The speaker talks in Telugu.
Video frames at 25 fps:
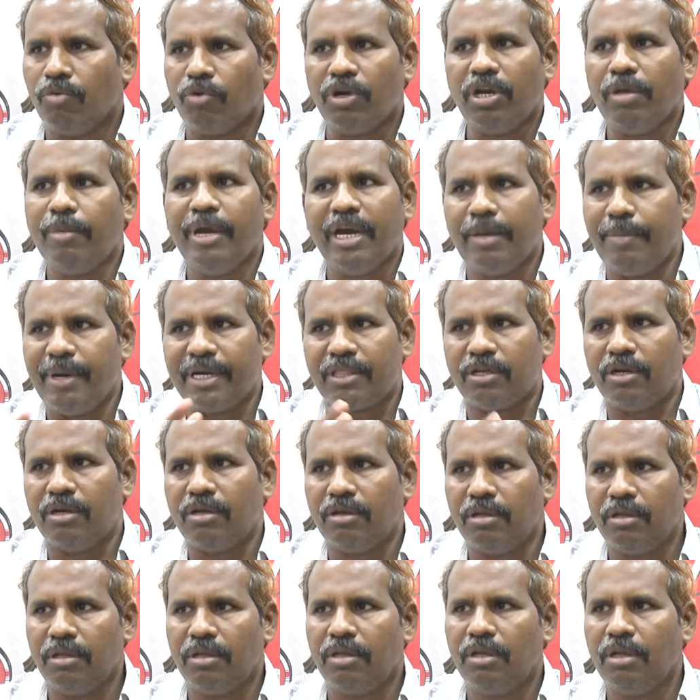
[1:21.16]
ఒక డిబేట్
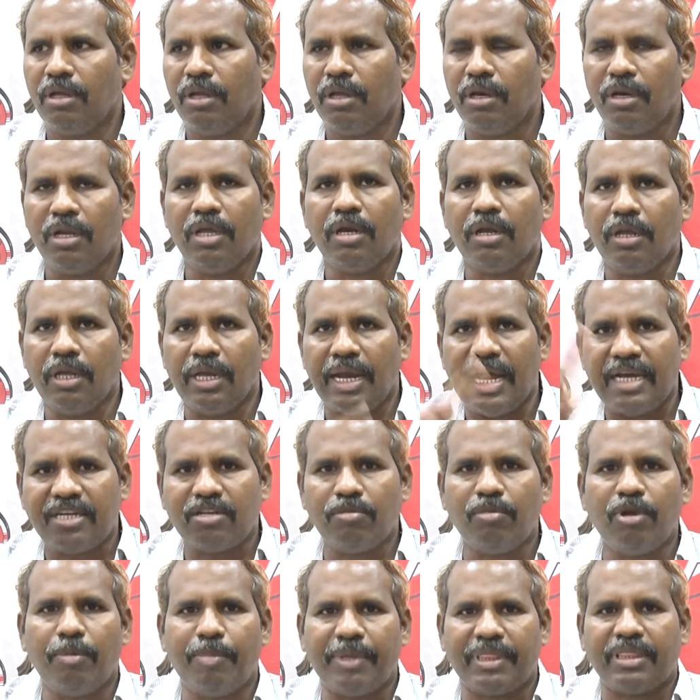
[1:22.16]
పెడతాడు నేను ఈ
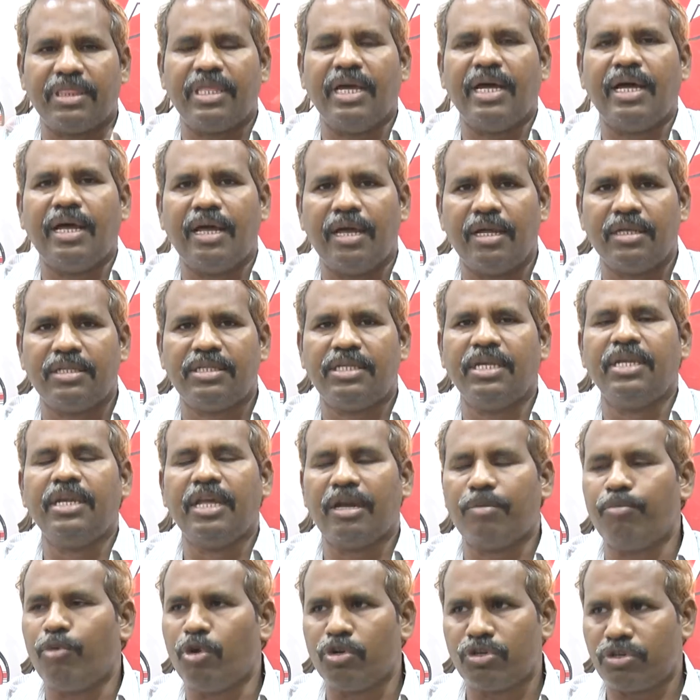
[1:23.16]
రాష్ట్రంలో పెద్ద
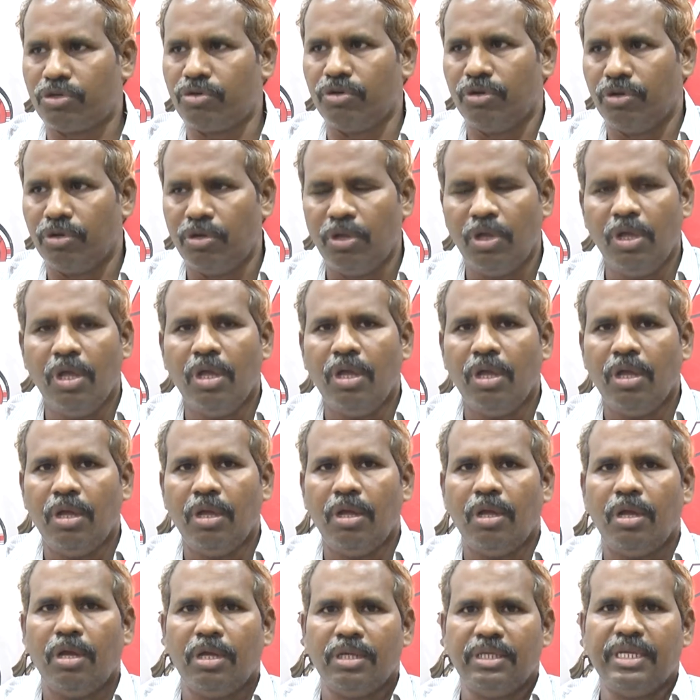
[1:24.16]
సీనియర్ మోస్ట్
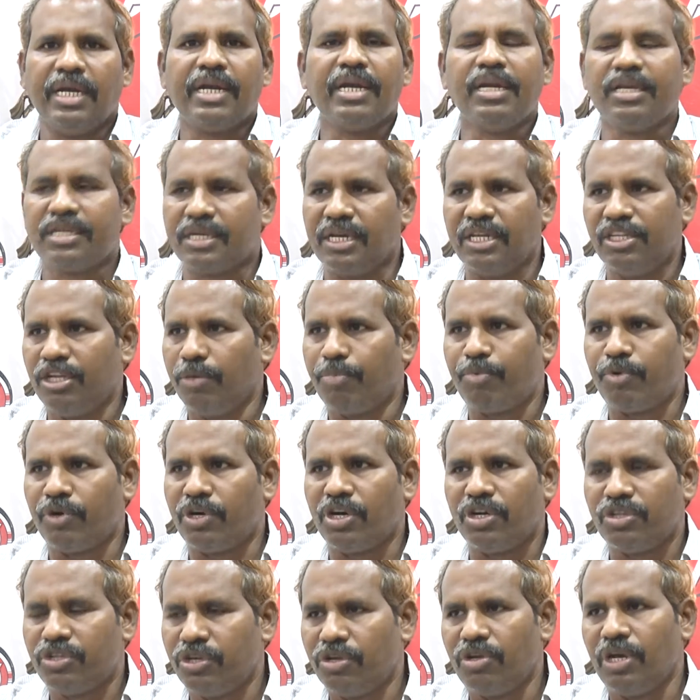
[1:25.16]
జర్నలిస్టులు అని
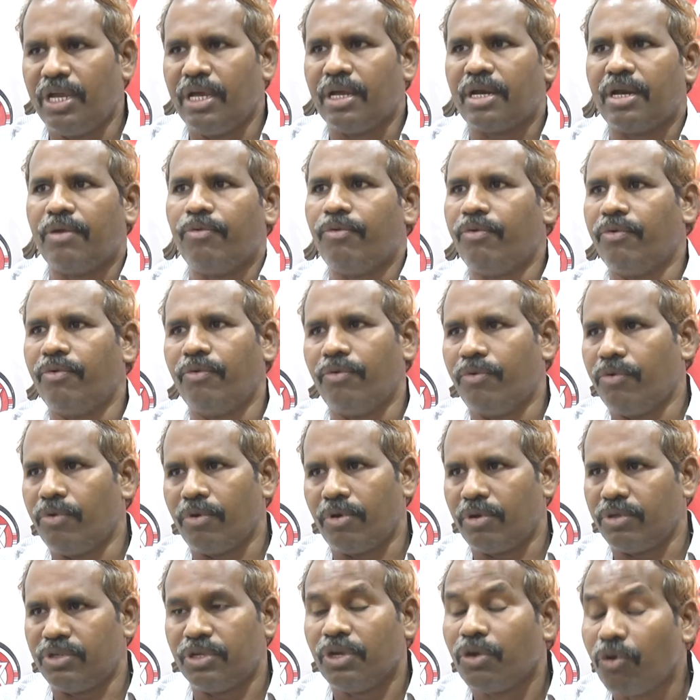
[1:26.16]
చెప్పుకుంటాడు సిగ్గు లేకుండా
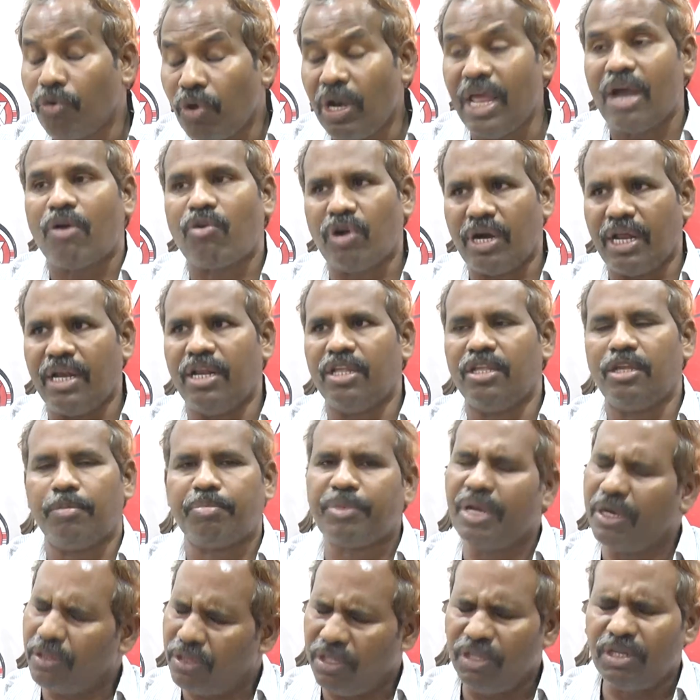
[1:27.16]
సిగ్గు లేకుండా నేను
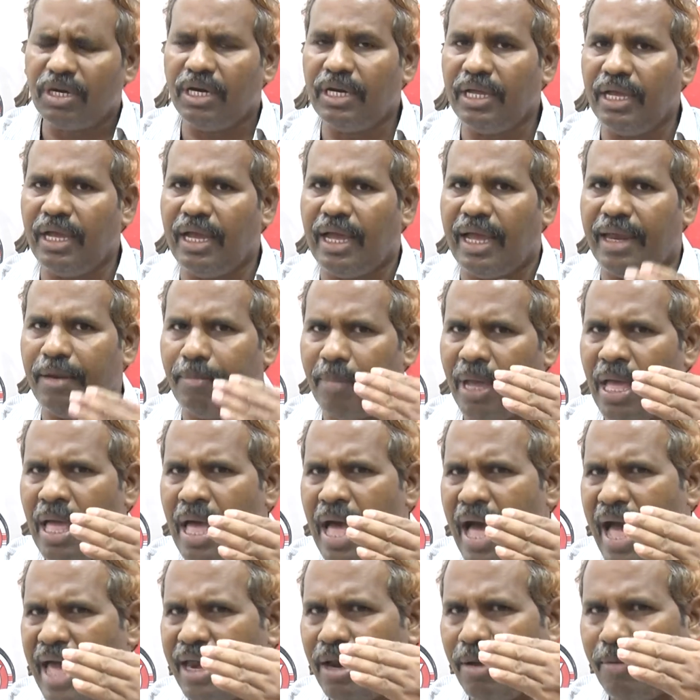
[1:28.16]
చెప్తున్నాను ఎందుకంటే ఆయన
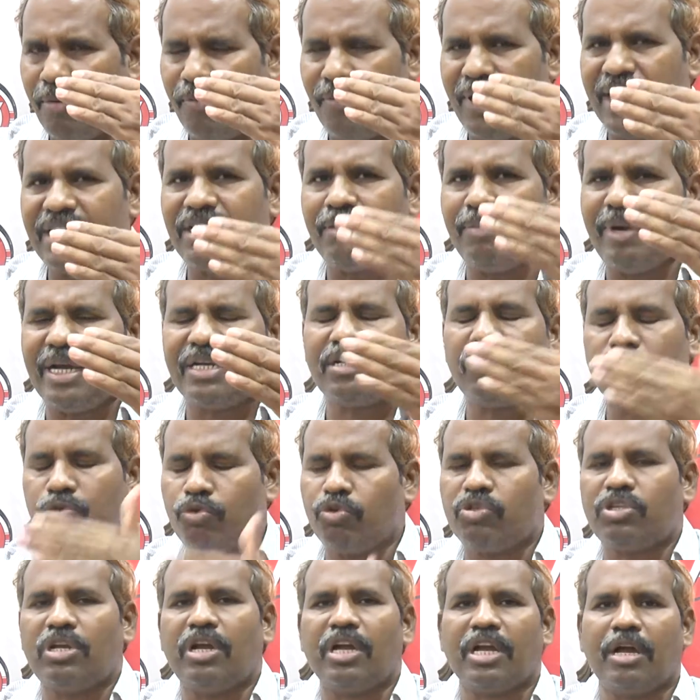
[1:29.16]
ఆయన వేష
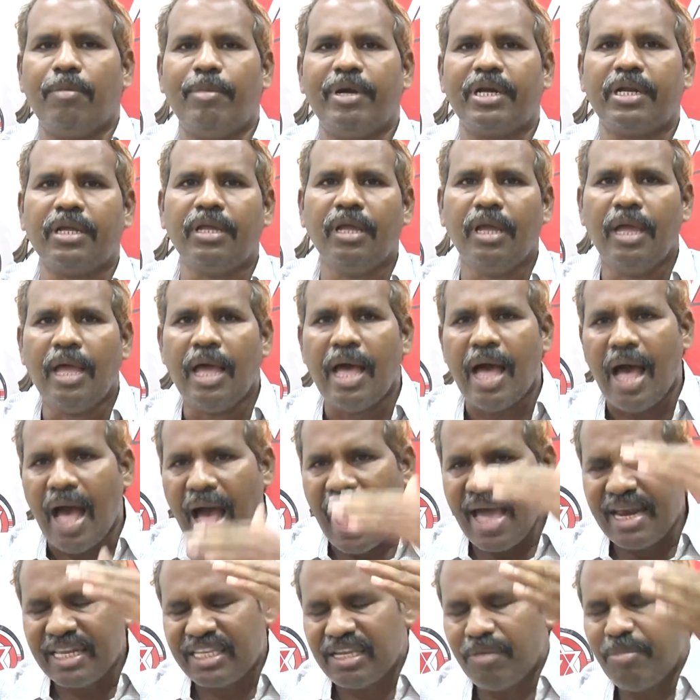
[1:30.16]
చూస్తున్నాం కాబట్టి
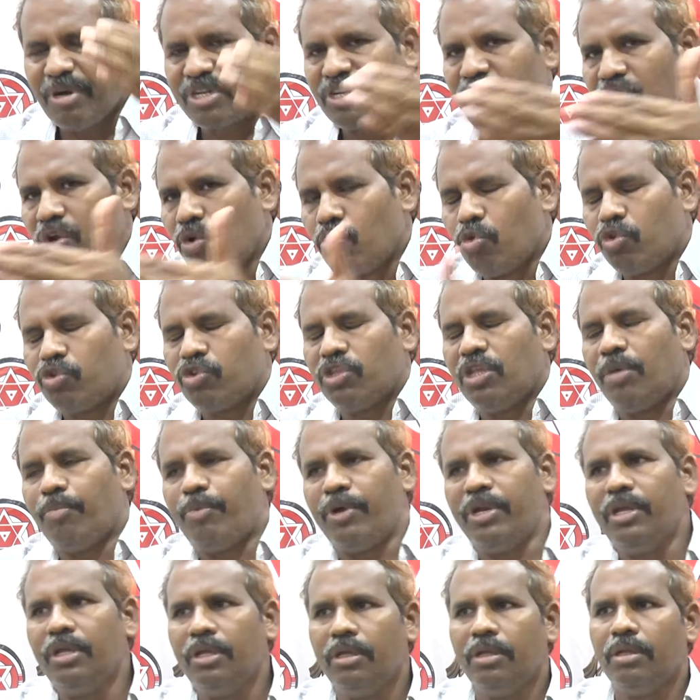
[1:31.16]
ఆయన సమక్షంలో కూర్చుందాం
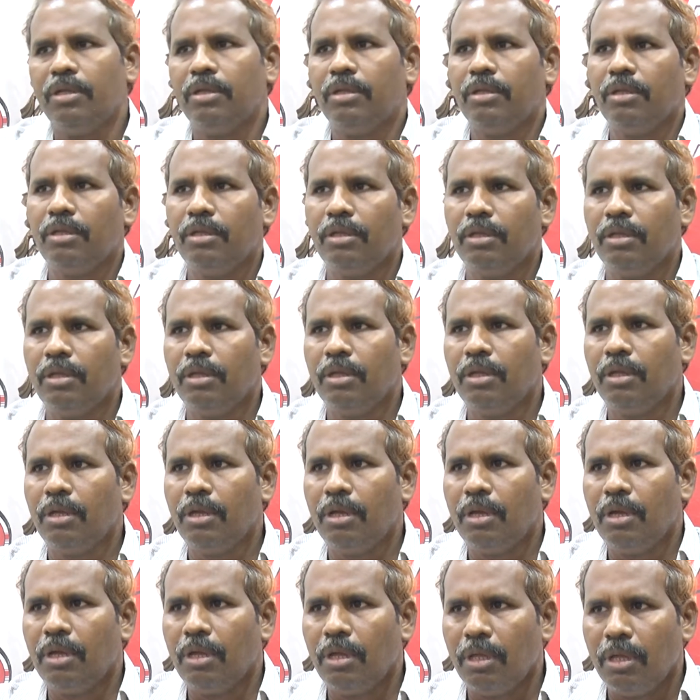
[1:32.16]
పని
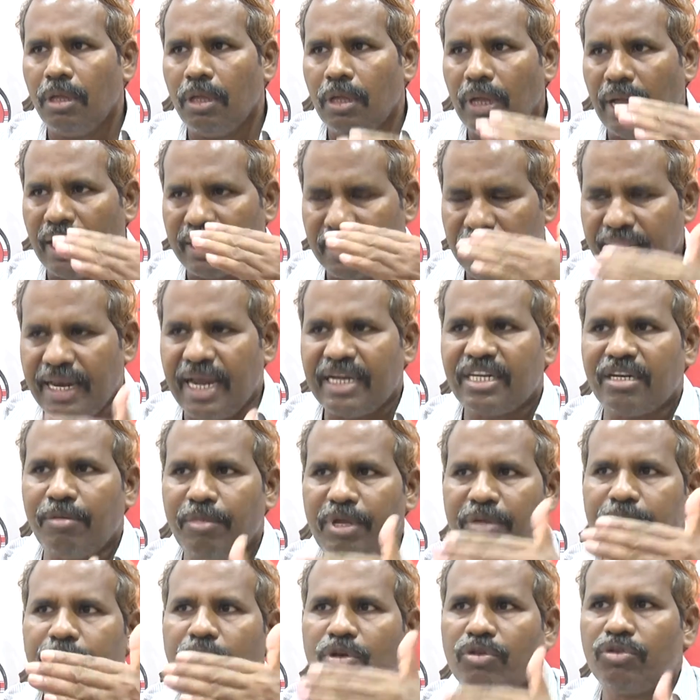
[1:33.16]
అసలు ఈ
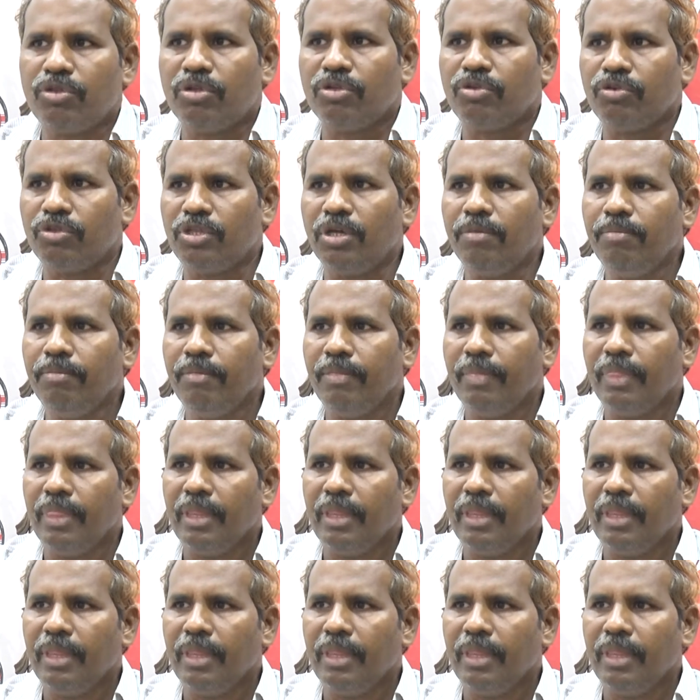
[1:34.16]
రాష్ట్రంలో ఏం జరుగుతుందో చూద్దాం